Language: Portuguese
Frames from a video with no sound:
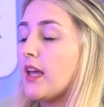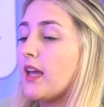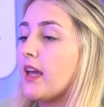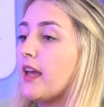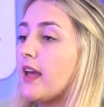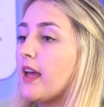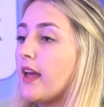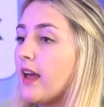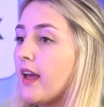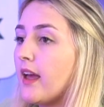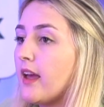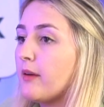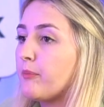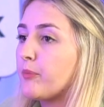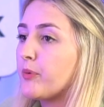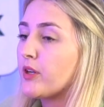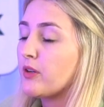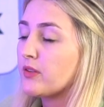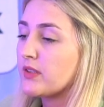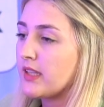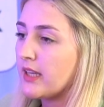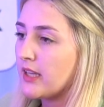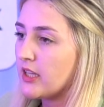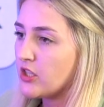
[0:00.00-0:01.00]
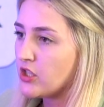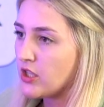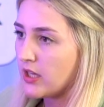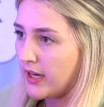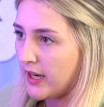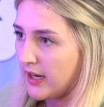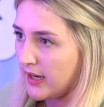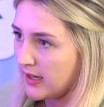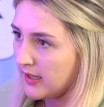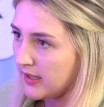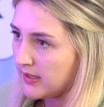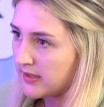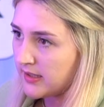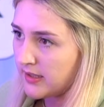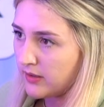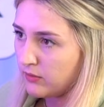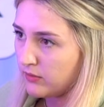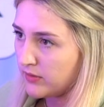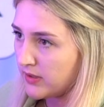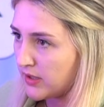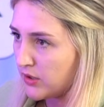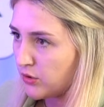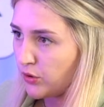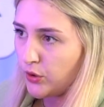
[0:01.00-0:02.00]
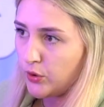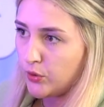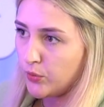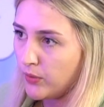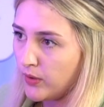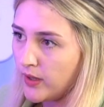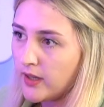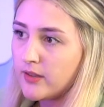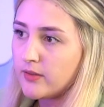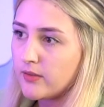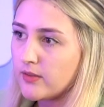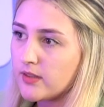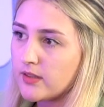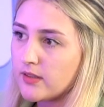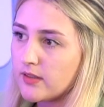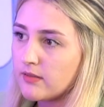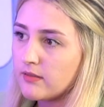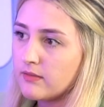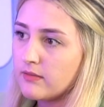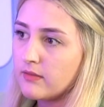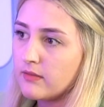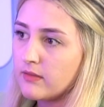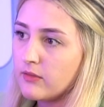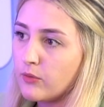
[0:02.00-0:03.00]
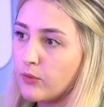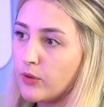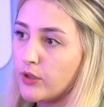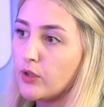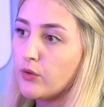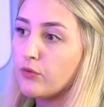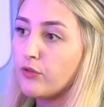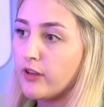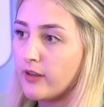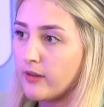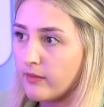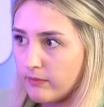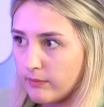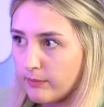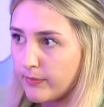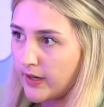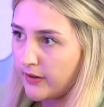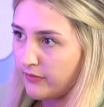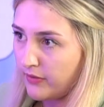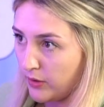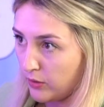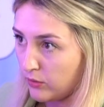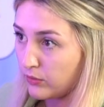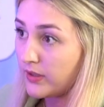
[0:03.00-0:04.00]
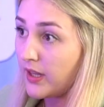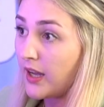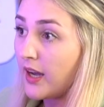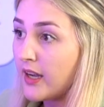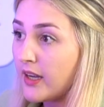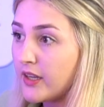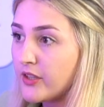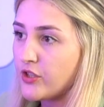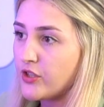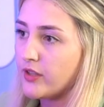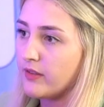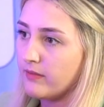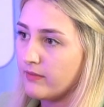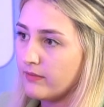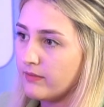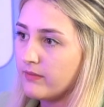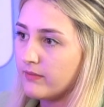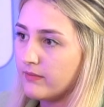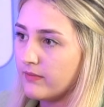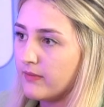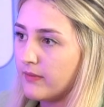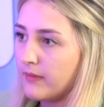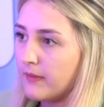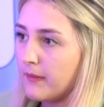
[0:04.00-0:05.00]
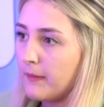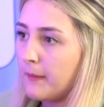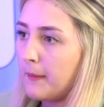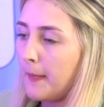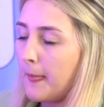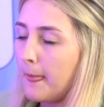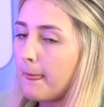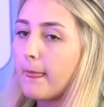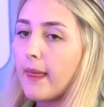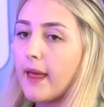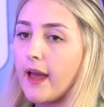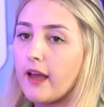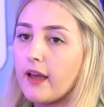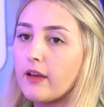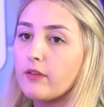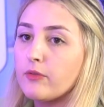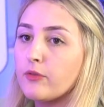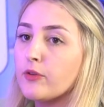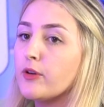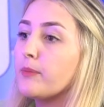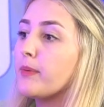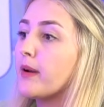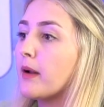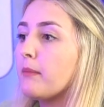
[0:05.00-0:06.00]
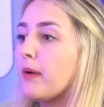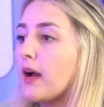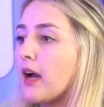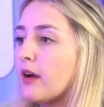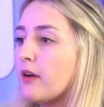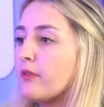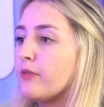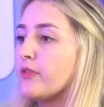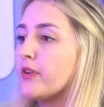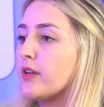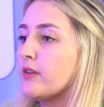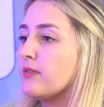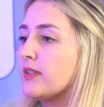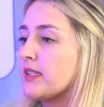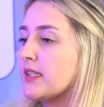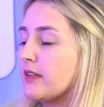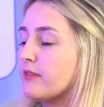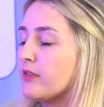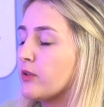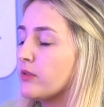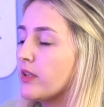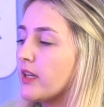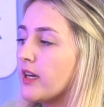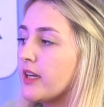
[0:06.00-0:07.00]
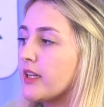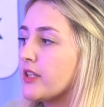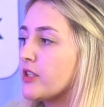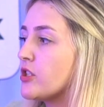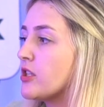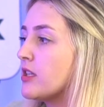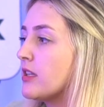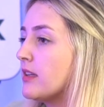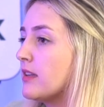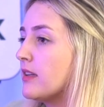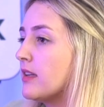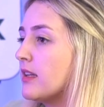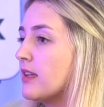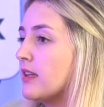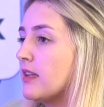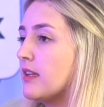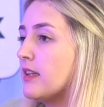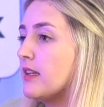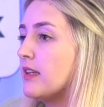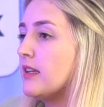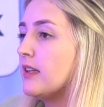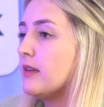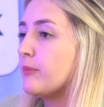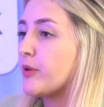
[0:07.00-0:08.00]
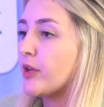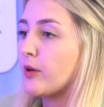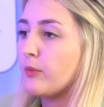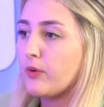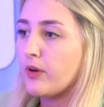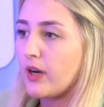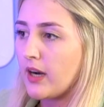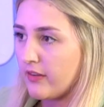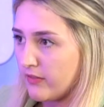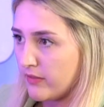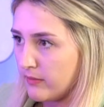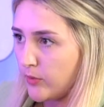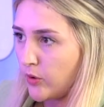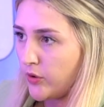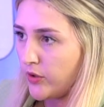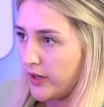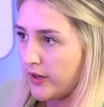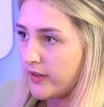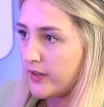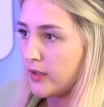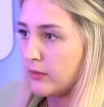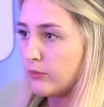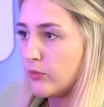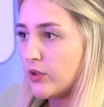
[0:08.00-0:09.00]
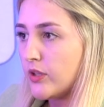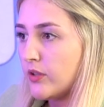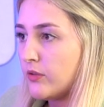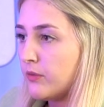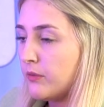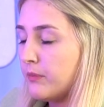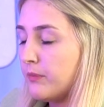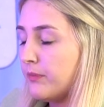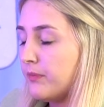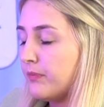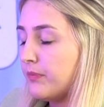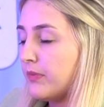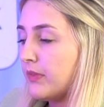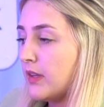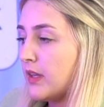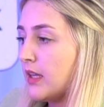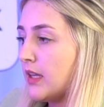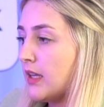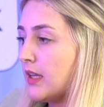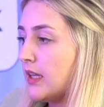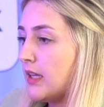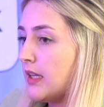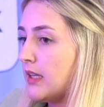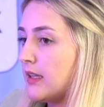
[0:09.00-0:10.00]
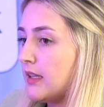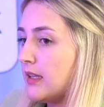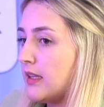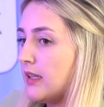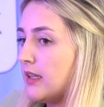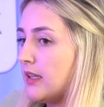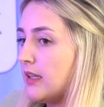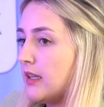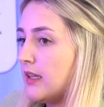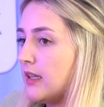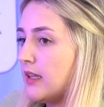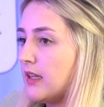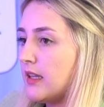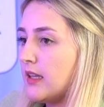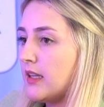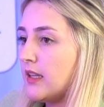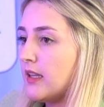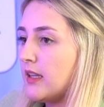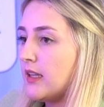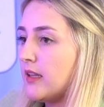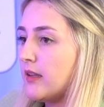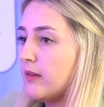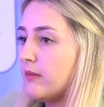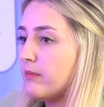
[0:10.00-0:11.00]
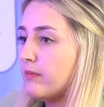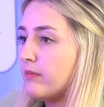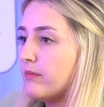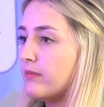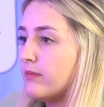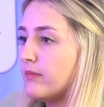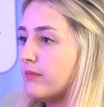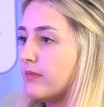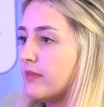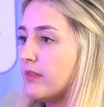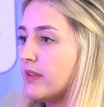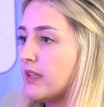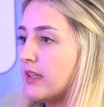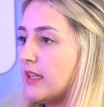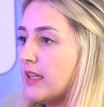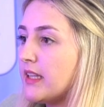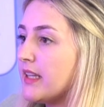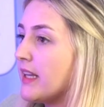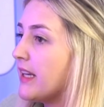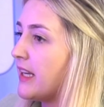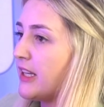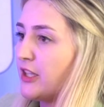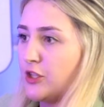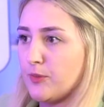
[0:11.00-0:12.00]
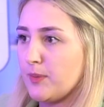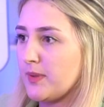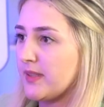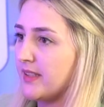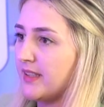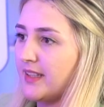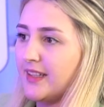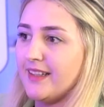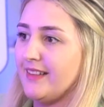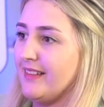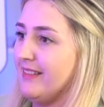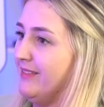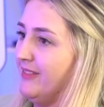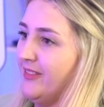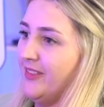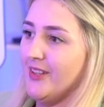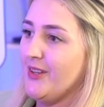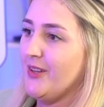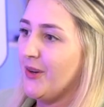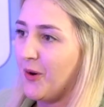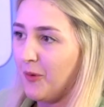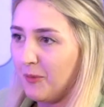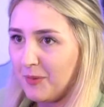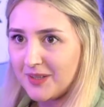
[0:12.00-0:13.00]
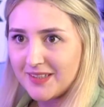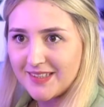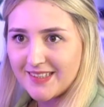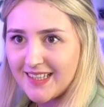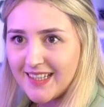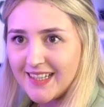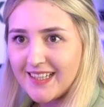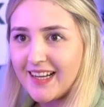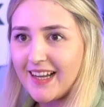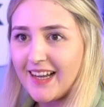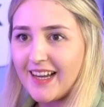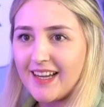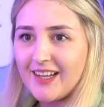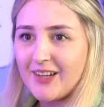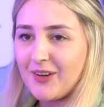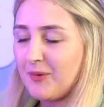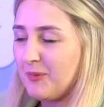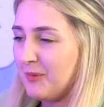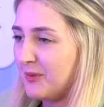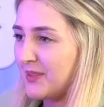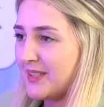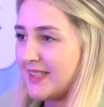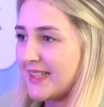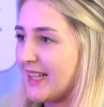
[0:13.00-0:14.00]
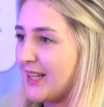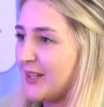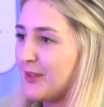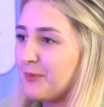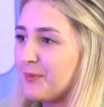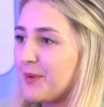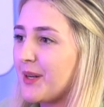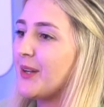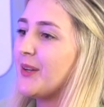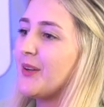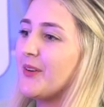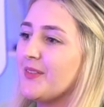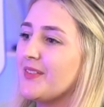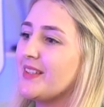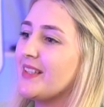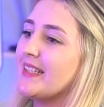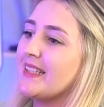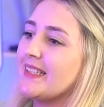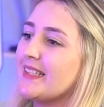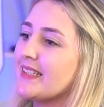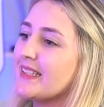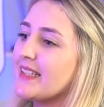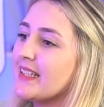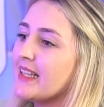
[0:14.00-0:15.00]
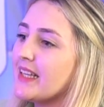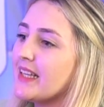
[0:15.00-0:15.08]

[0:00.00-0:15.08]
É, porque eu saí de casa com 18 uhum. anos. Quando eu fui pra uhum, faculdade, uhum, uhum. né? Fui pra Mafra fazer a faculdade. Fazer faculdade. Porque eu morava em Balneário Camboriú. Sim. E. E daí, tipo assim, como assim, né? Como que você tá indo pra Londres?